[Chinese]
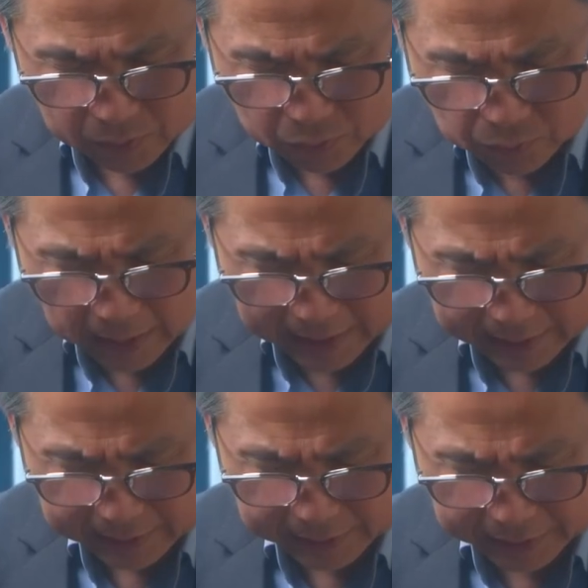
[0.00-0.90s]
主啊，
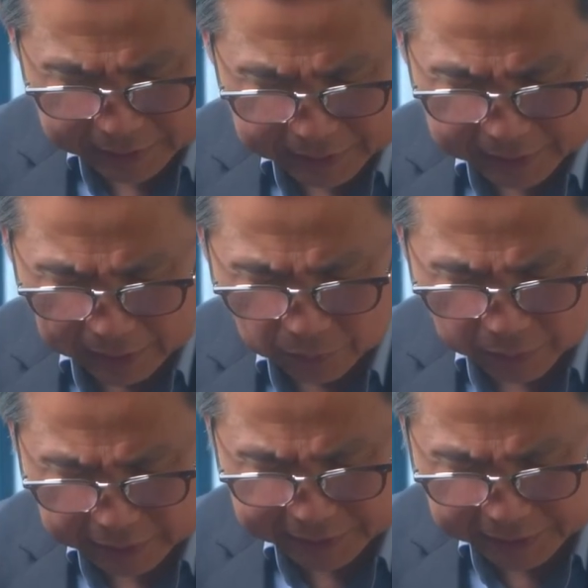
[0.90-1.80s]
你知道
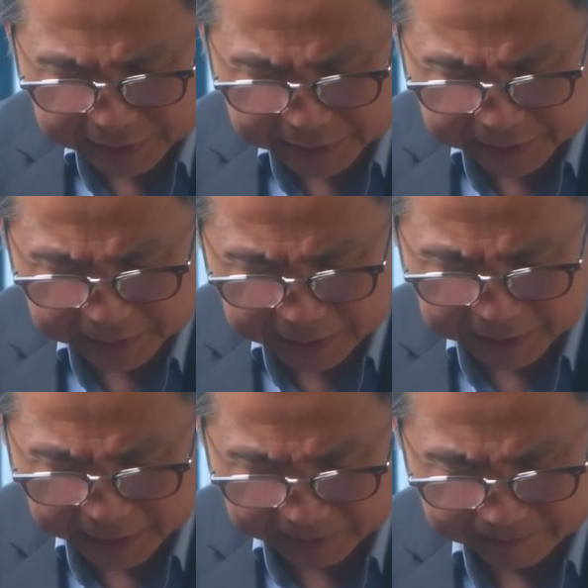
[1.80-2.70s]
我的心思意
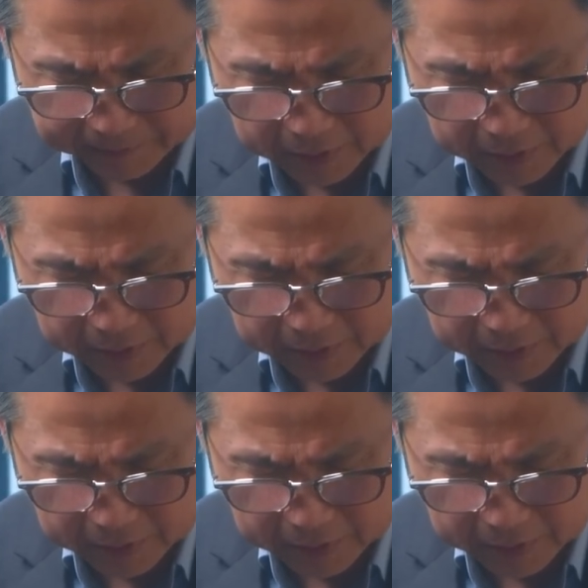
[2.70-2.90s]
念，